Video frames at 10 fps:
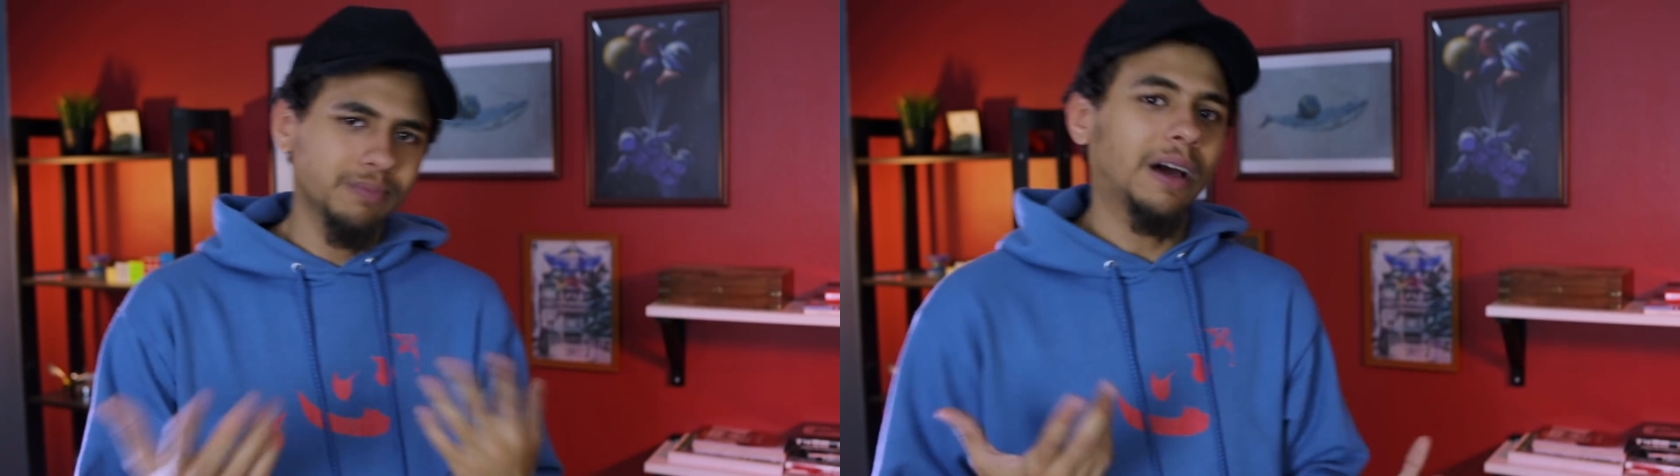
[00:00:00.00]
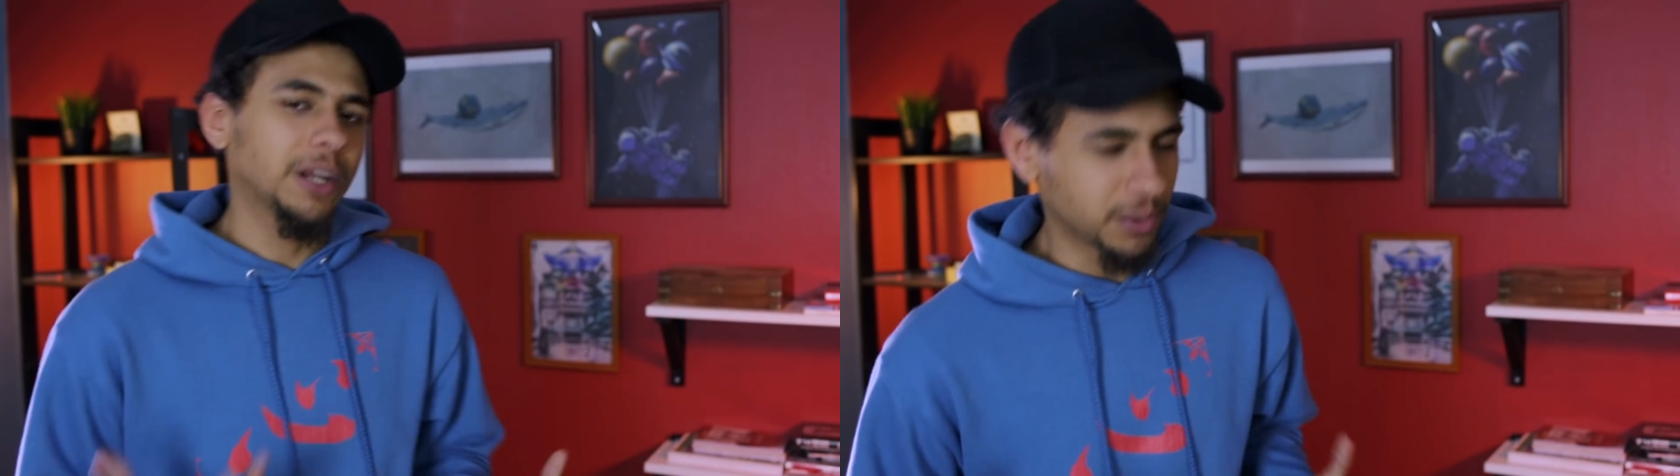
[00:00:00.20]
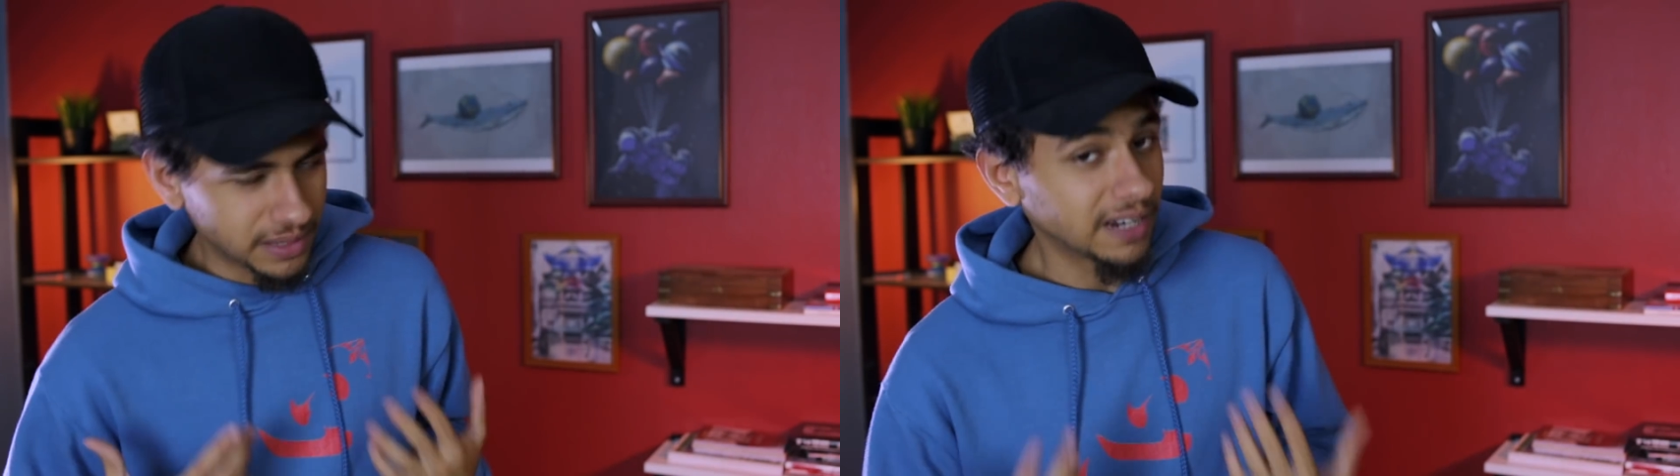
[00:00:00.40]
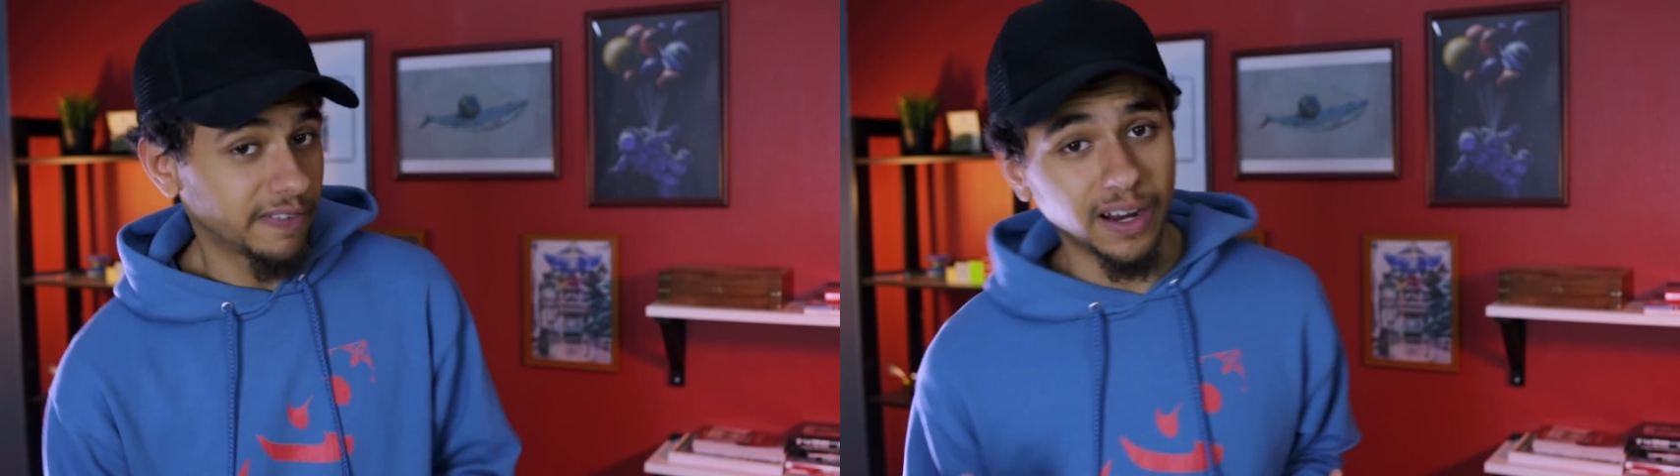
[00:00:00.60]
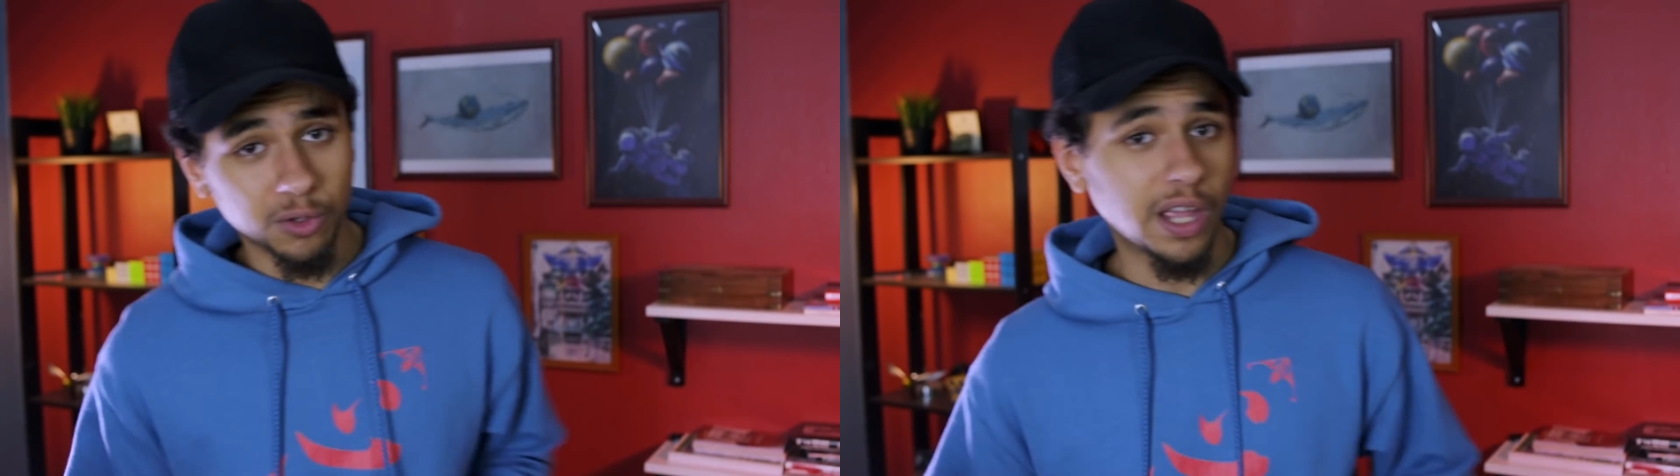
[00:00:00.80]
معلش بس انا
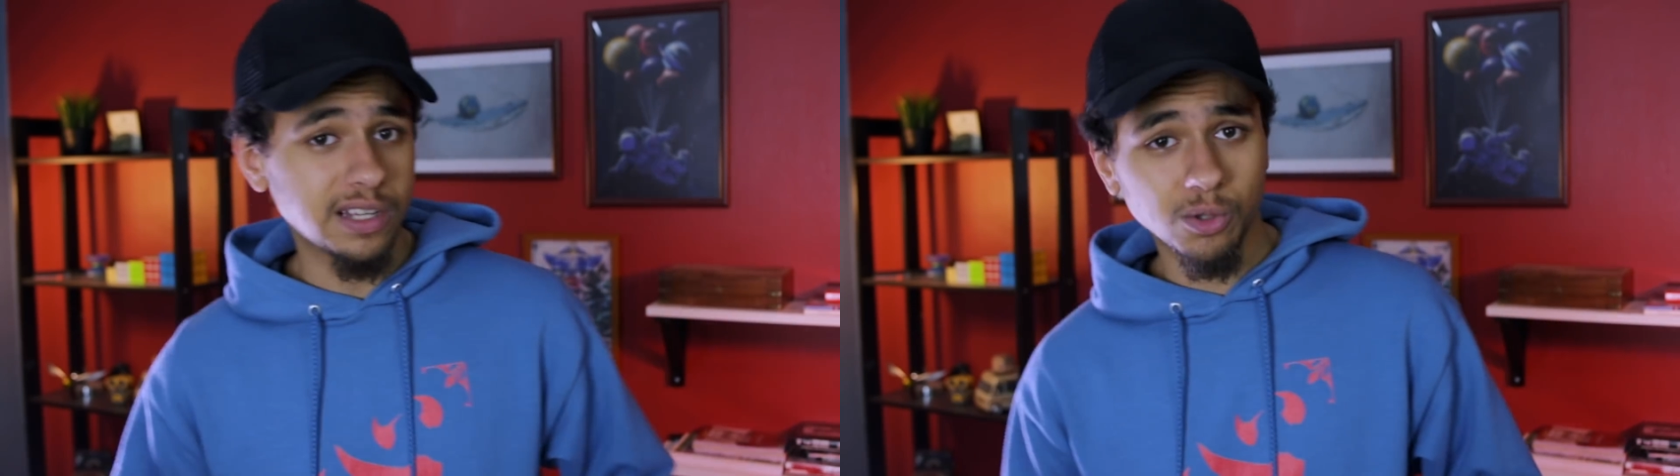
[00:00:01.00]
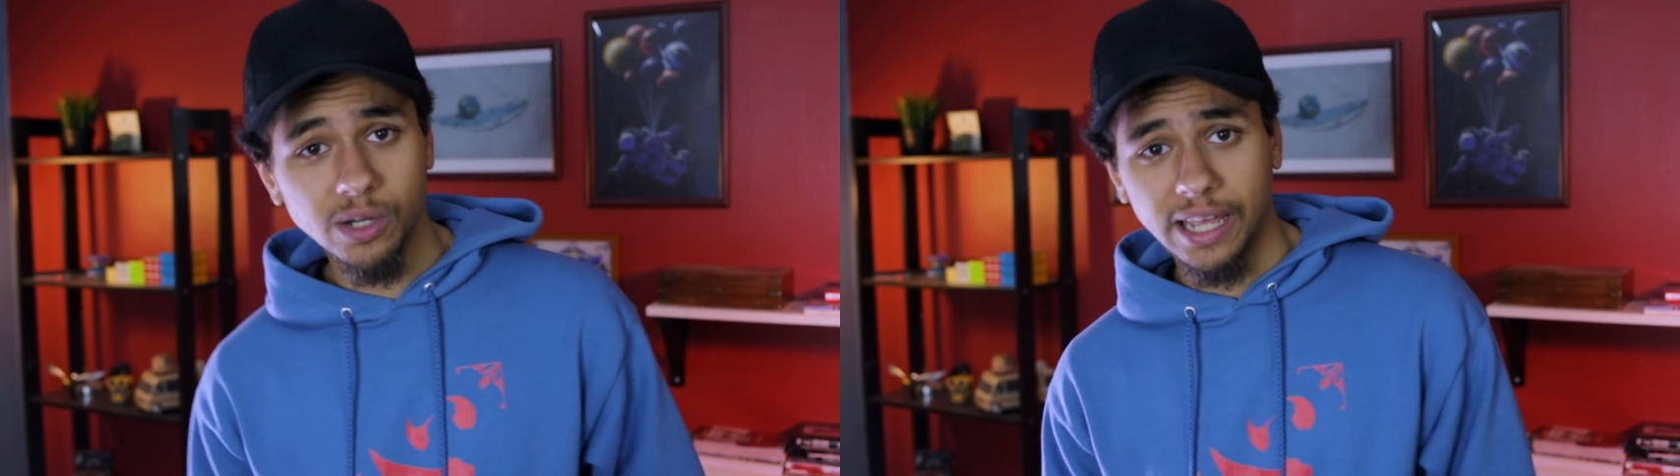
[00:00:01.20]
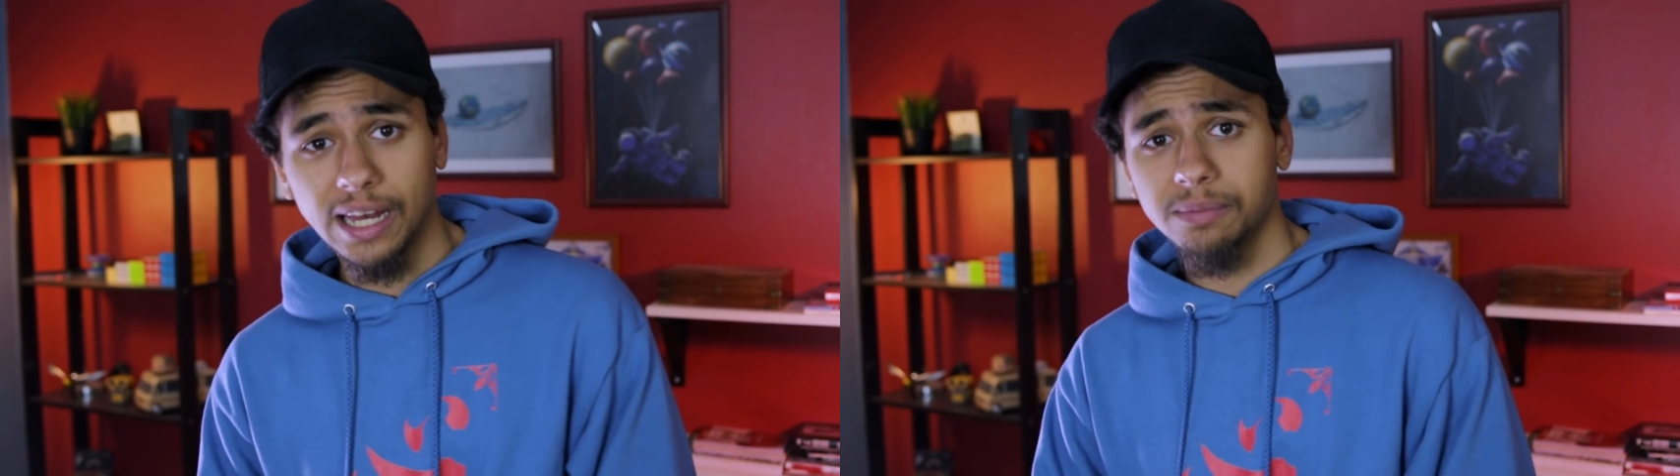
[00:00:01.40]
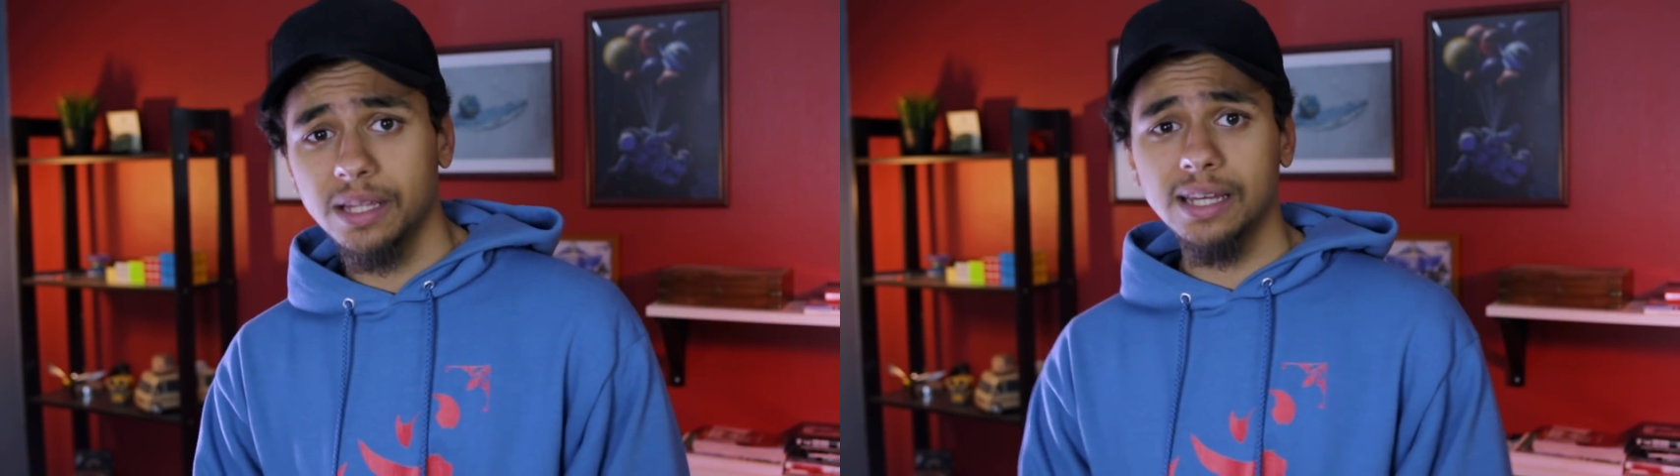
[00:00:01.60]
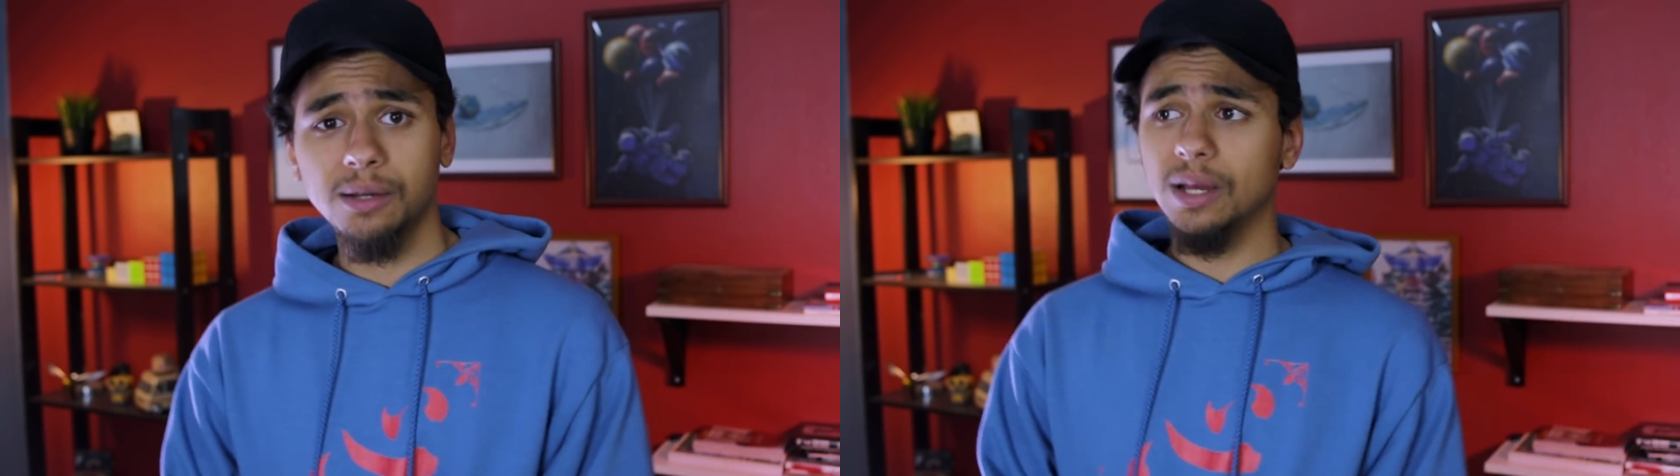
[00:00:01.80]
فعلا كنت عايز اقول الكلام ده